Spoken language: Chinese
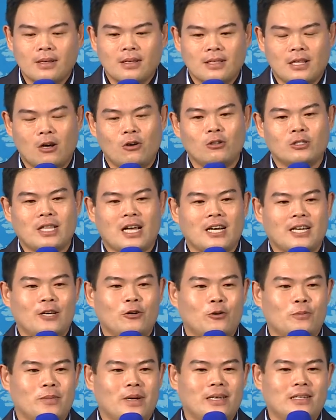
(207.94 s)
然后打给
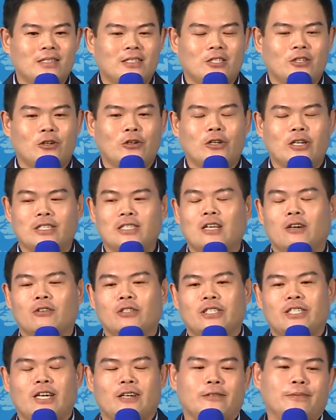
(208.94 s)
我妈的时候很好
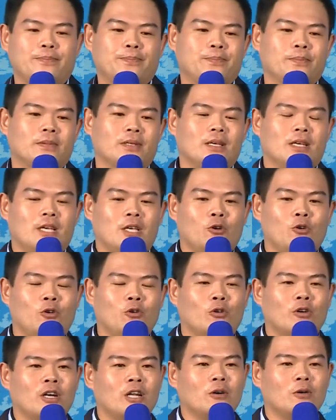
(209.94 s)
笑，因为
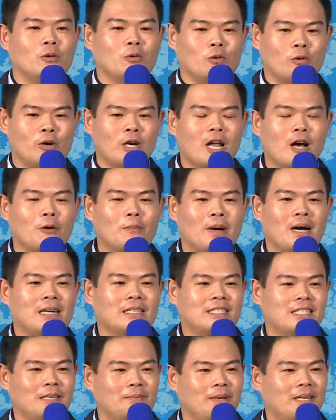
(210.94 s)
我老妈
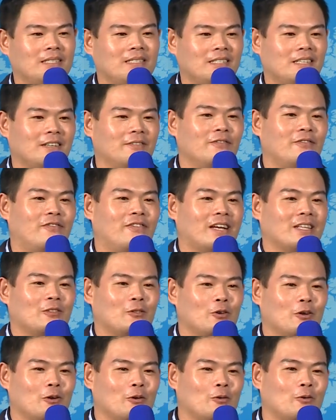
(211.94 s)
这辈子很反
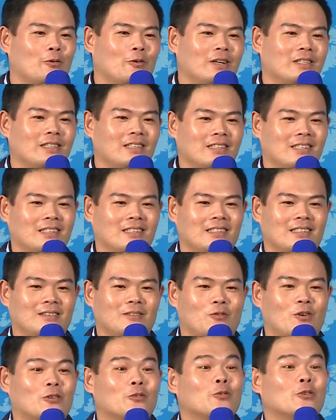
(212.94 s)
对我玩那个
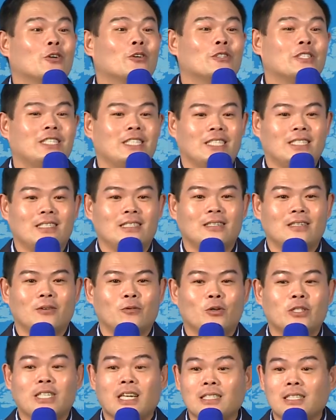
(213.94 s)
网络游戏，
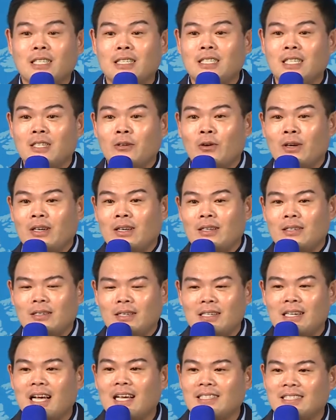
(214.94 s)
我相信因为
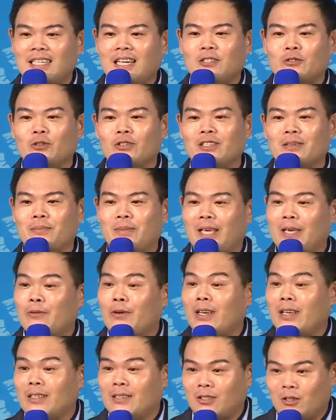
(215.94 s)
应该在座的每一
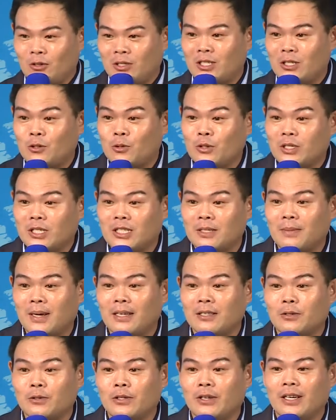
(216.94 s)
位都是如此嘛，
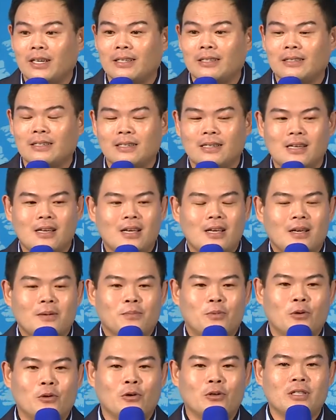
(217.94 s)
对不对？
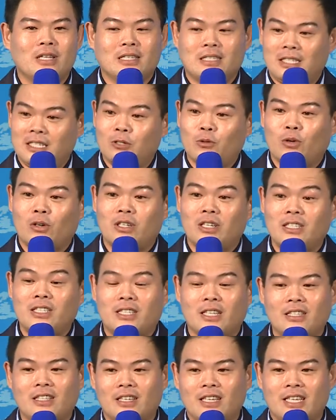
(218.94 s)
不过那是我人
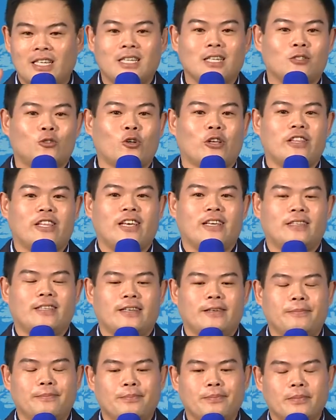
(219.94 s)
生的一个转捩点。